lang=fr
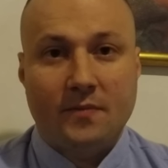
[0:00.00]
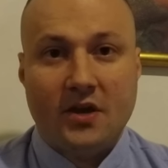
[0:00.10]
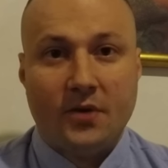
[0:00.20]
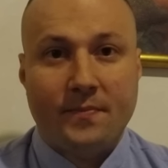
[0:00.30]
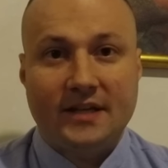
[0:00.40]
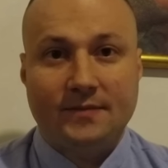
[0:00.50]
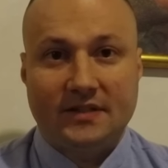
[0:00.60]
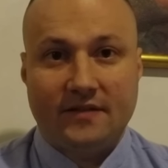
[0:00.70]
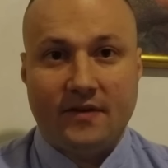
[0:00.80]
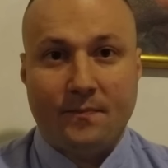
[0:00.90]
une meilleure page, mais
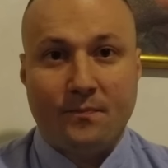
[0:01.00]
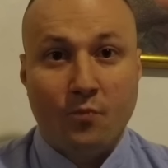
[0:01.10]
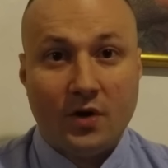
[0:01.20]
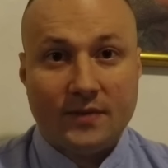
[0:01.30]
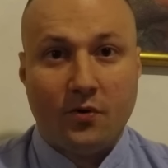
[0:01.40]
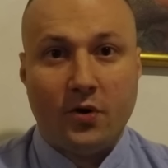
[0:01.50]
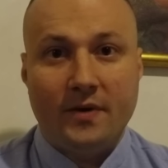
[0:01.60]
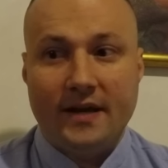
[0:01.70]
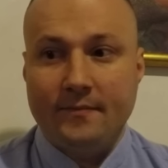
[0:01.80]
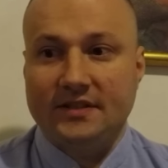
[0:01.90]
j'avais moins de
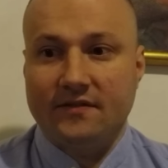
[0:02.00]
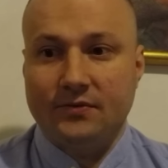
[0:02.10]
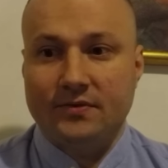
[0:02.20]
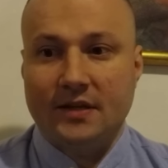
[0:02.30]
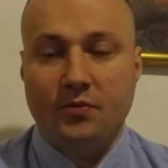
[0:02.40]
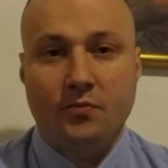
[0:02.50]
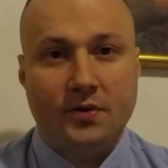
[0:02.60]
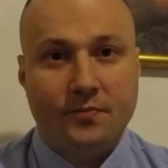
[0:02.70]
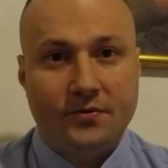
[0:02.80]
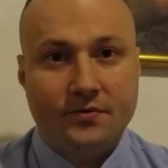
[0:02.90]
problèmes, j'avais tout simplement
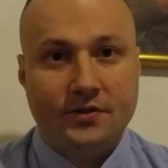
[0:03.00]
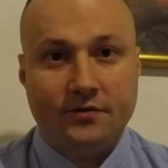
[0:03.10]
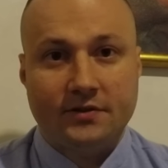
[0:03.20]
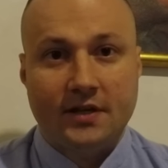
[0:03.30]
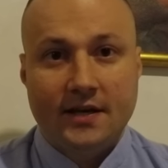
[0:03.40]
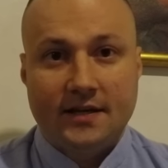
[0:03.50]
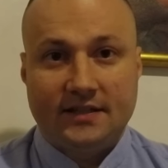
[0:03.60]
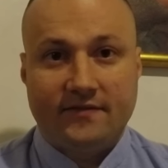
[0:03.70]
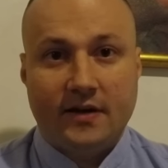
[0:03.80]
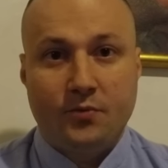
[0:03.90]
une bonne audience,
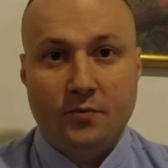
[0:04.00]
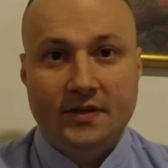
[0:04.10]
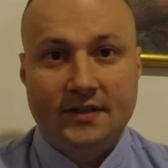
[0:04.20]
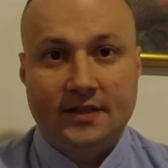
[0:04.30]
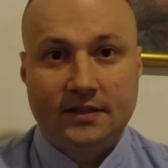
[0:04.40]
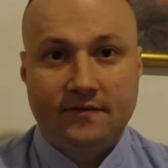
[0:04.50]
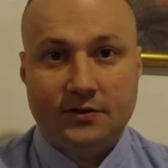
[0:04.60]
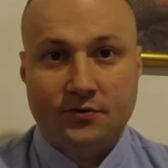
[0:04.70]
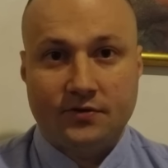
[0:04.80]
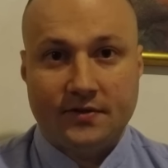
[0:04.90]
j'avais un public qui kiffait
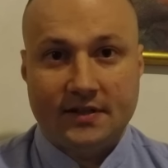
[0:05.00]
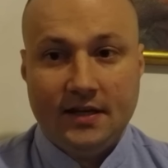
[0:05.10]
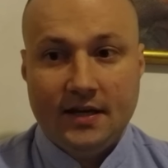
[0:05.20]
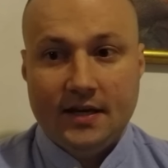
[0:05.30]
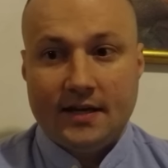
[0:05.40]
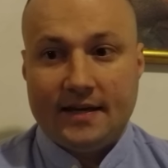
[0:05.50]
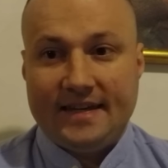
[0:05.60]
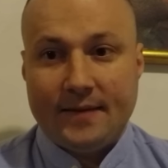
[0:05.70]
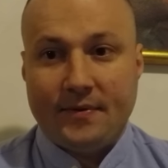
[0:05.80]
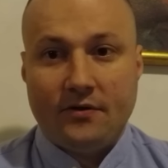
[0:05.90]
ce que je faisais, et
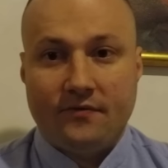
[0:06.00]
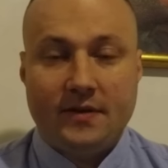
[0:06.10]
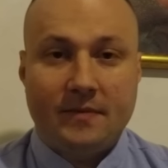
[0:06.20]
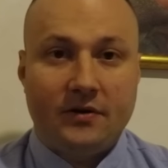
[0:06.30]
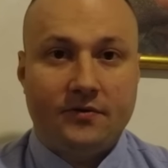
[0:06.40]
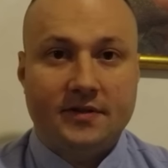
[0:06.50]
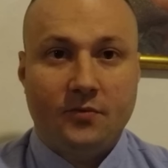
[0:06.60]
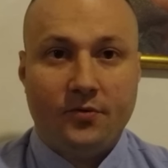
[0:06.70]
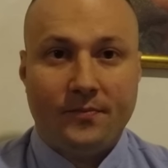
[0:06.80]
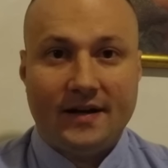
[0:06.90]
qui après, en fait,
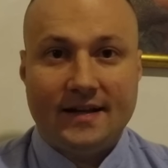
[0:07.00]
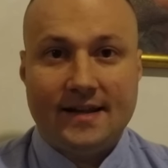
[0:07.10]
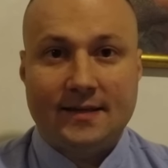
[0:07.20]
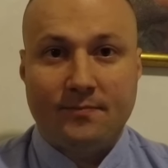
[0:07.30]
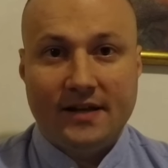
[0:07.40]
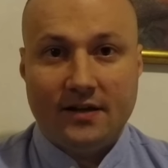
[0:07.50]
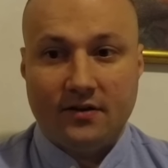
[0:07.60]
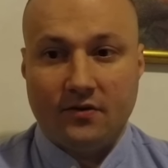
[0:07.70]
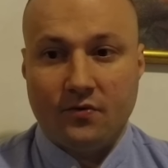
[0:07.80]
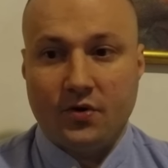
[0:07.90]
malheureusement, bah, les let's play
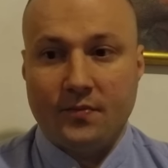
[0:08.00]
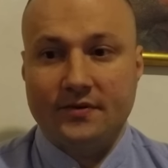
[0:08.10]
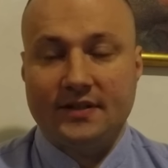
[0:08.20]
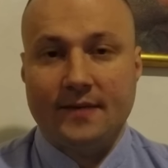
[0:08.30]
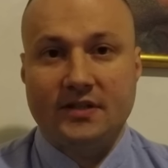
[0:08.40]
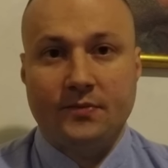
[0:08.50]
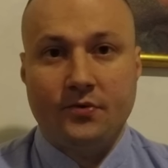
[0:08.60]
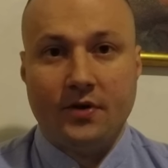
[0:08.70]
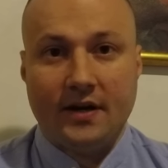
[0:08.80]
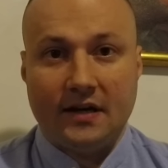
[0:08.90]
euh, ont commencé un petit
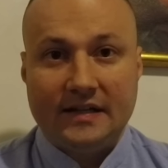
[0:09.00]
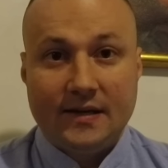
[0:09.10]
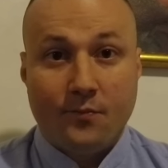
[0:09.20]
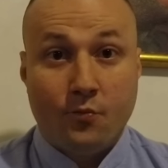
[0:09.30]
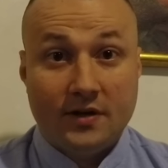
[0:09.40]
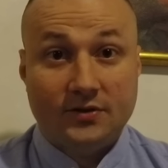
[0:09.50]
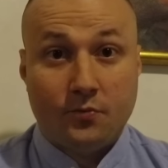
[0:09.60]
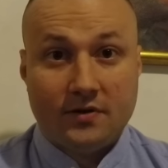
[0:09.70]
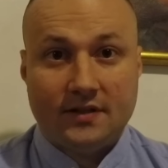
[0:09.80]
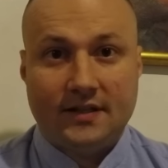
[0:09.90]
peu à moins en
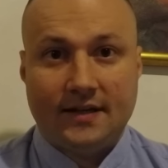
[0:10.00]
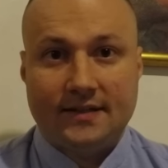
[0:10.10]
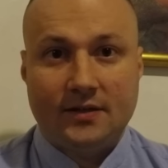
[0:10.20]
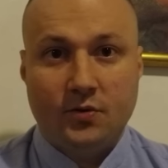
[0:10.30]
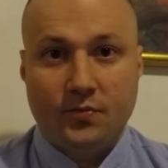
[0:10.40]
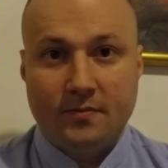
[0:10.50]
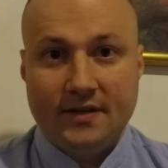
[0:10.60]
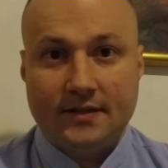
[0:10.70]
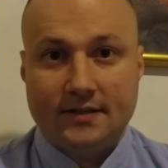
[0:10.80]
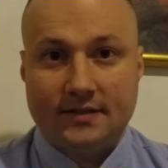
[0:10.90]
moins intéresser le
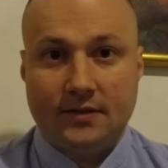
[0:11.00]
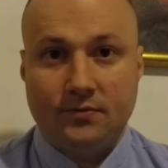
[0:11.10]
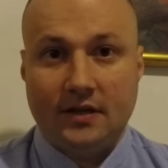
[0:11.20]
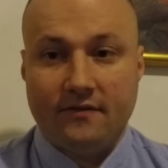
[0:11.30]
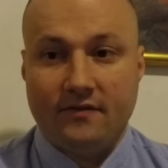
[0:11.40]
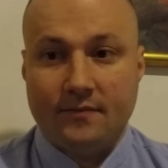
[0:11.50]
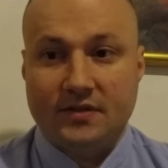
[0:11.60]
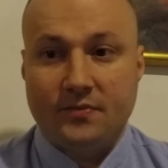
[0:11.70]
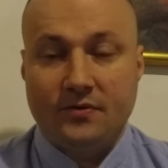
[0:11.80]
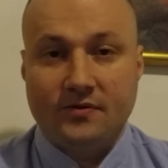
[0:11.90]
public, ce qui est tout à fait un
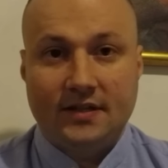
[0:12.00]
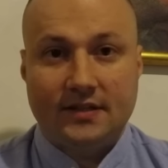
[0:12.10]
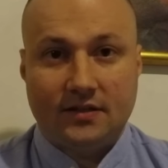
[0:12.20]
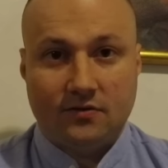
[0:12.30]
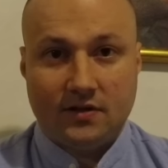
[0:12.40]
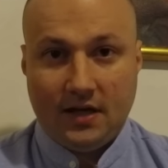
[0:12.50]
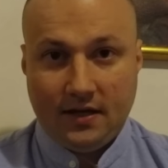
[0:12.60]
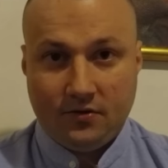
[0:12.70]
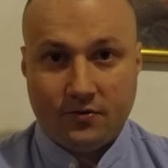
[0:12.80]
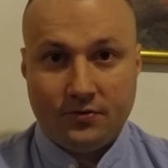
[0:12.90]
petit peu logique, c'est qu'il y a
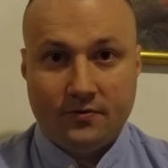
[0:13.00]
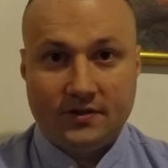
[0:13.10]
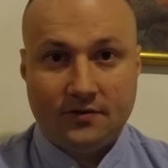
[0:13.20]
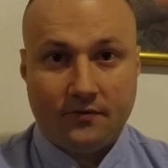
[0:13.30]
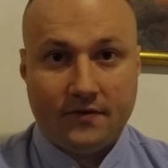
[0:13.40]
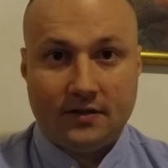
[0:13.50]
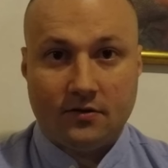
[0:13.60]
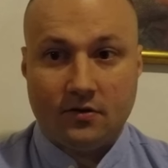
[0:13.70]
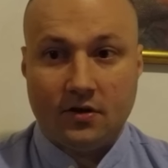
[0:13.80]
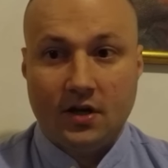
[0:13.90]
une chronologie, en fait,
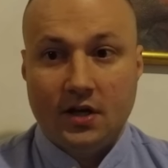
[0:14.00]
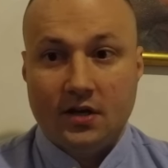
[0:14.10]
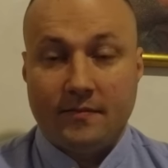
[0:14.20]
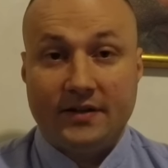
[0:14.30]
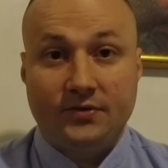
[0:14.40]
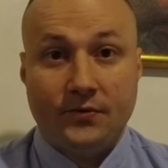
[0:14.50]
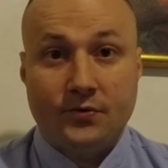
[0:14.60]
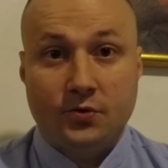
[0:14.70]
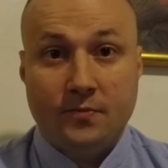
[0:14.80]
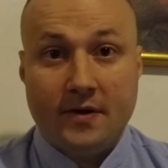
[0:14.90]
euh, bah, sur
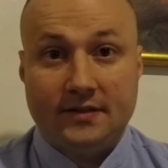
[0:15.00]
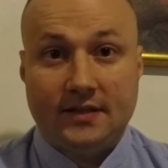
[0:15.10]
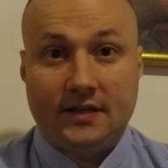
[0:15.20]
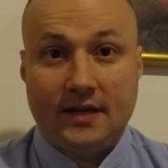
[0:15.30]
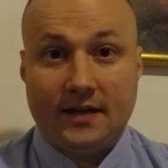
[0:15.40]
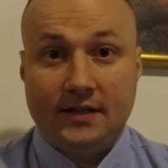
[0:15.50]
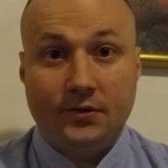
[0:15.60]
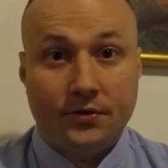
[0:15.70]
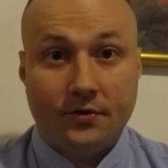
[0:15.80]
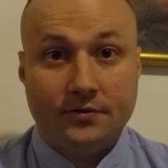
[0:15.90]
YouTube, c'est qu'il y a des
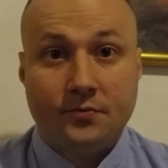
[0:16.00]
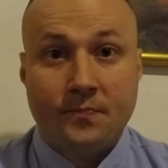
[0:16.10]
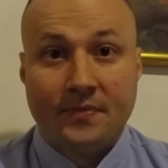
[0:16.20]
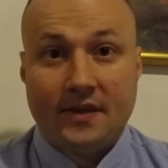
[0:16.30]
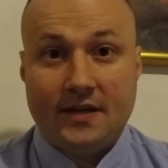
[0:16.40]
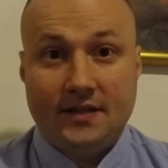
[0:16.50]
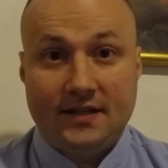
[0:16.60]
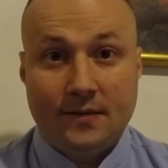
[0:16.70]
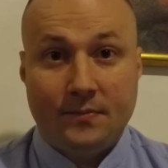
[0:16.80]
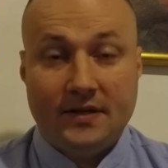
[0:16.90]
tendances, il y a des
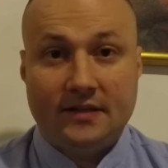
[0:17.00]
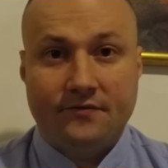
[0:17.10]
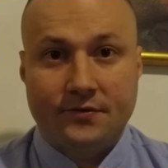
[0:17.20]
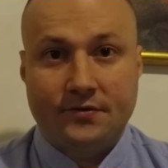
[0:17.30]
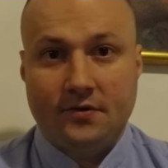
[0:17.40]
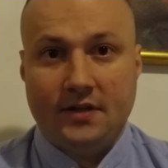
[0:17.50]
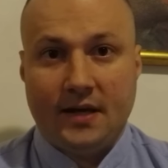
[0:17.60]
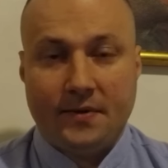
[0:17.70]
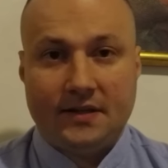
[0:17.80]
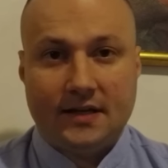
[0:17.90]
gameplays qui fonctionnent,
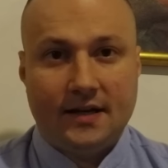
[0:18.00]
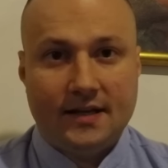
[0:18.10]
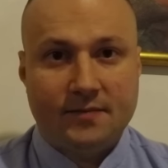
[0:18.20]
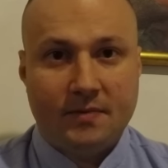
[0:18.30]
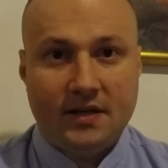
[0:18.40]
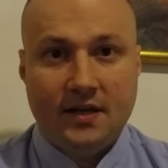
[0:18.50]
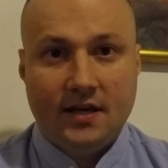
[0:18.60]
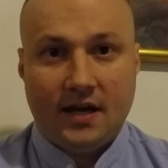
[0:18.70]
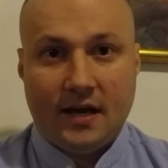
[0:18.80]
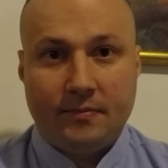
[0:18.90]
après, tu as les let's play,
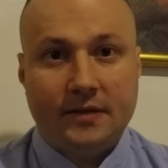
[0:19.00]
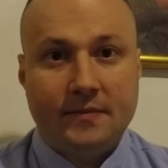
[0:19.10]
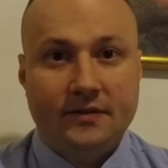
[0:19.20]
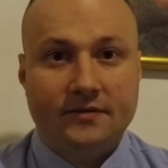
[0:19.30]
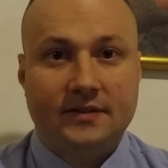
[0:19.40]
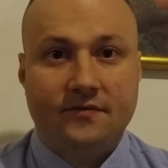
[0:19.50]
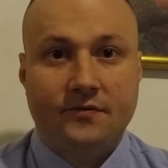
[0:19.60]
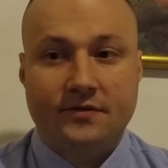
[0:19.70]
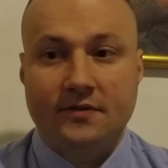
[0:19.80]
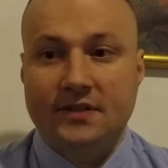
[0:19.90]
après, maintenant, ce qui
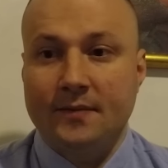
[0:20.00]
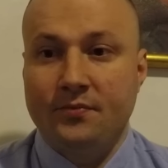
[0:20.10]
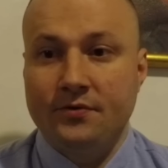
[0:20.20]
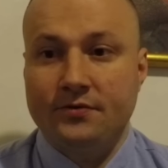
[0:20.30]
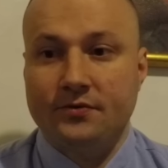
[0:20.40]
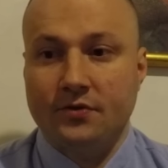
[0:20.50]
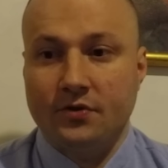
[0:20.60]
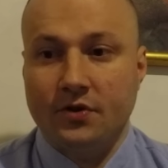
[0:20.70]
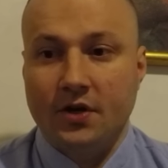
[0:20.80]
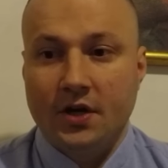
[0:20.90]
fonctionne, c'est plus...
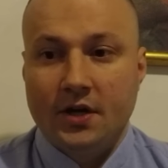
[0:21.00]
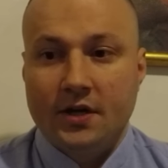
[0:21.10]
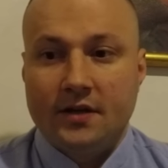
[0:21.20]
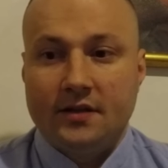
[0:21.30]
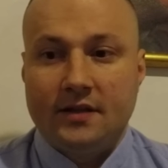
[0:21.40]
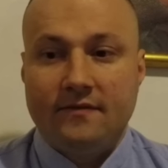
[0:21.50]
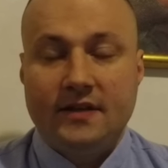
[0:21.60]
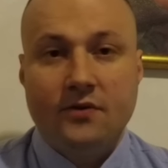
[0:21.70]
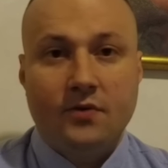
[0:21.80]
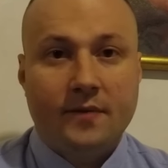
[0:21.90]
Euh, des
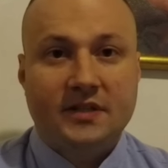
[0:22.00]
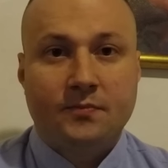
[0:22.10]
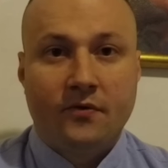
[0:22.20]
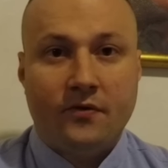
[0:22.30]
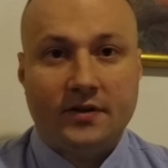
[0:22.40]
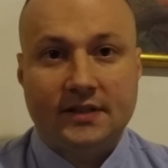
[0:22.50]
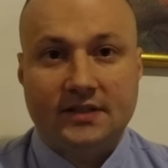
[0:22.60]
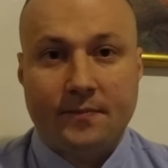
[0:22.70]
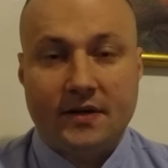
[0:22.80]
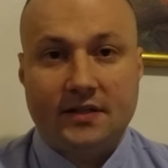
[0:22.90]
vidéos un petit peu forcées,
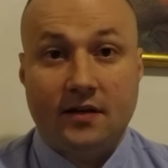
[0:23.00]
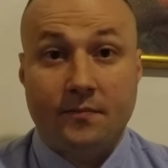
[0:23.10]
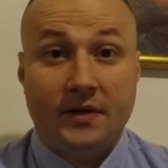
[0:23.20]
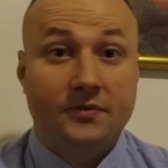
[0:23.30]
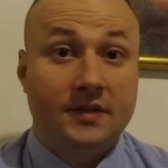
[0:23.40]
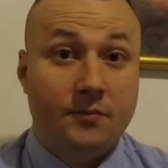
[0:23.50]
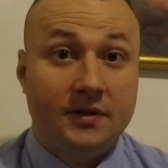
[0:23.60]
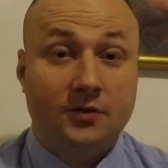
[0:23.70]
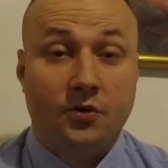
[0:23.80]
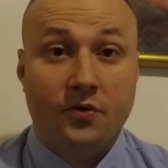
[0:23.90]
j'appelle ça. Pardonnez-moi
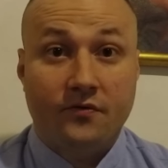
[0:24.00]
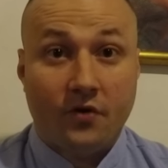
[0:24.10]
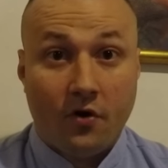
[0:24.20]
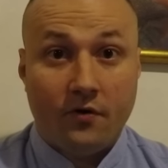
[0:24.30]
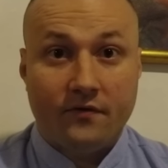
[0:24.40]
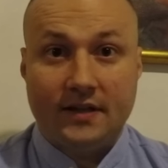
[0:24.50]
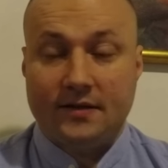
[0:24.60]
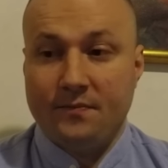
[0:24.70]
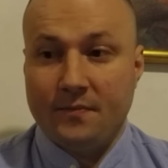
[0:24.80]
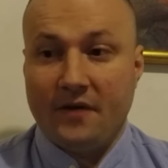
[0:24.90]
d'être franc en
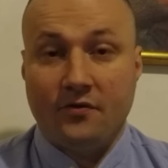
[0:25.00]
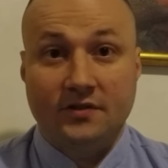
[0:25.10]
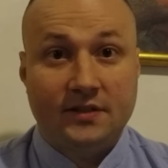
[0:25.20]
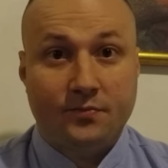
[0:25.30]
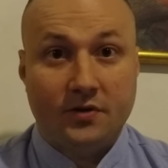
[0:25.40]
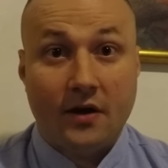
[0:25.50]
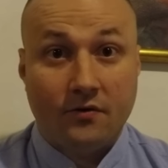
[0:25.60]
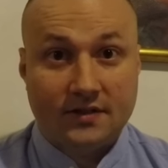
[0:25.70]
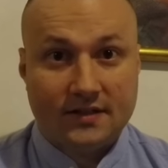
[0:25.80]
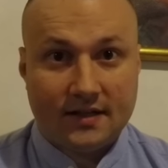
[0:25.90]
fait, ma franchise peut
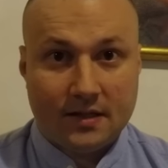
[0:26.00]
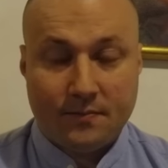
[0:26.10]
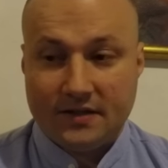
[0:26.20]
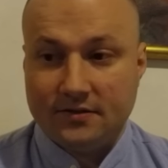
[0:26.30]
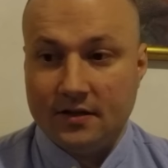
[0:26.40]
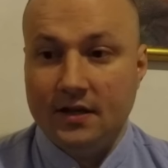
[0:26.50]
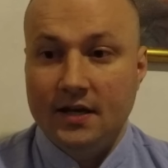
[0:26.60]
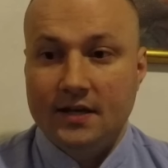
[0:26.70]
déranger certaines personnes.